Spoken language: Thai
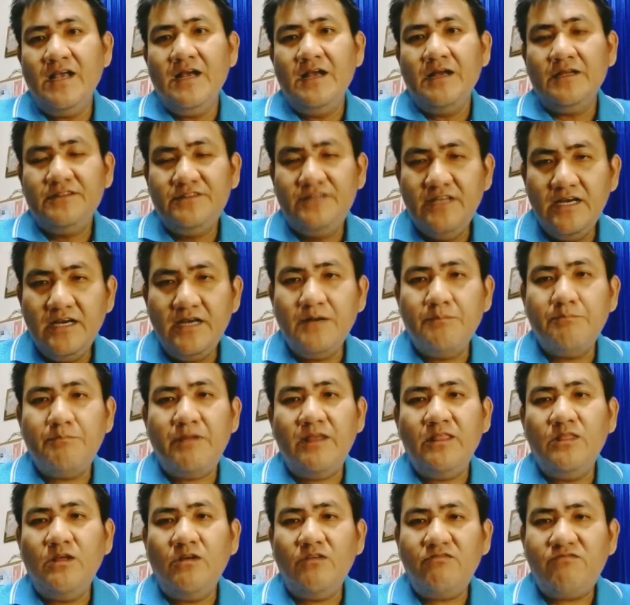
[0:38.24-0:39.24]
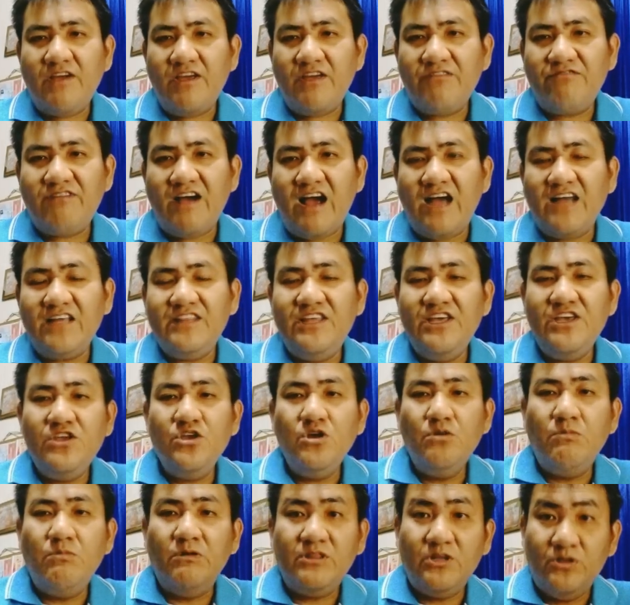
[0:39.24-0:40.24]
ซึ่งเป็นรถไฟฟ้าที่อ
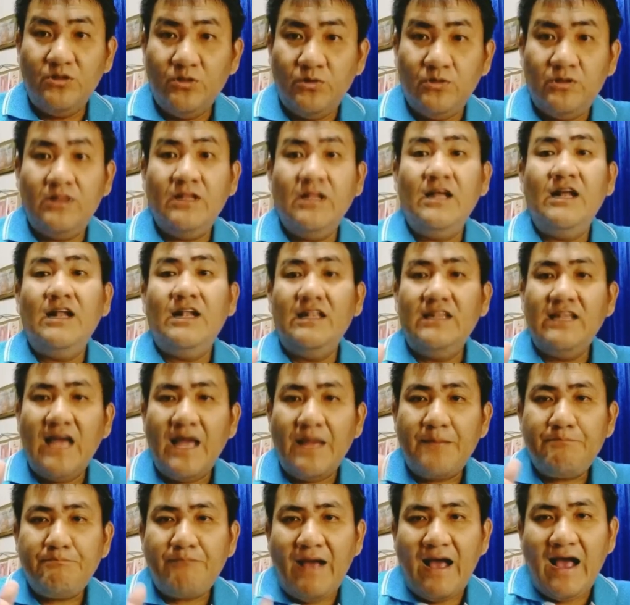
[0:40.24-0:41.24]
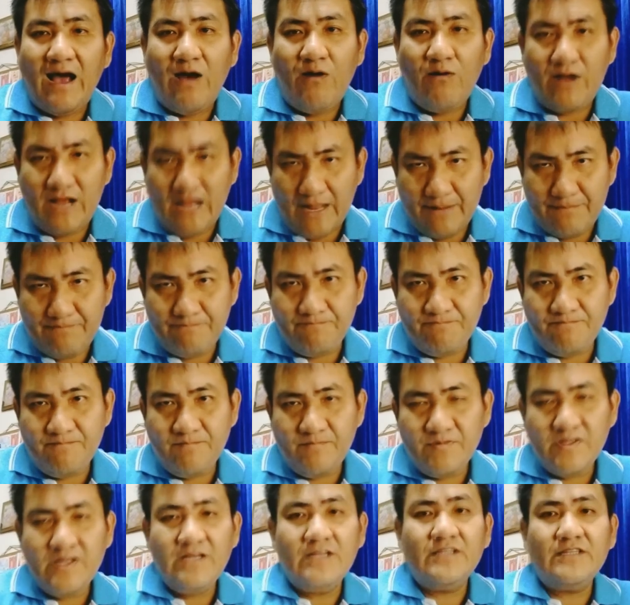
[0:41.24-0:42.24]
ยู่บนถนนลาดพร้าวครับ
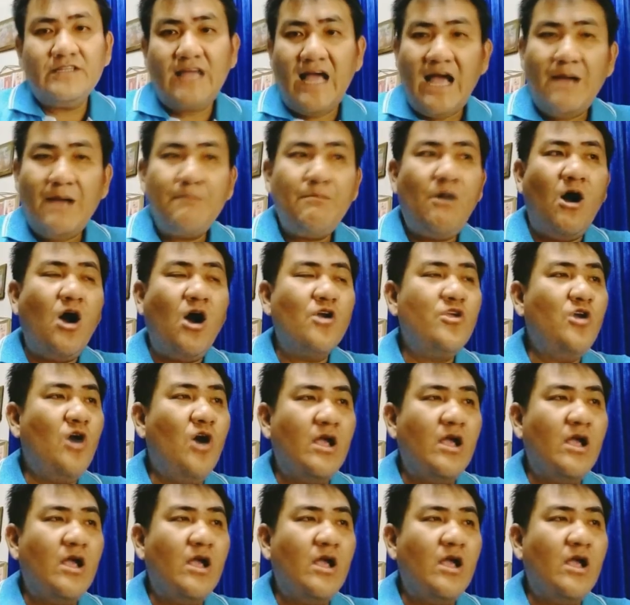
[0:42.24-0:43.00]
ถ้ามองย้อน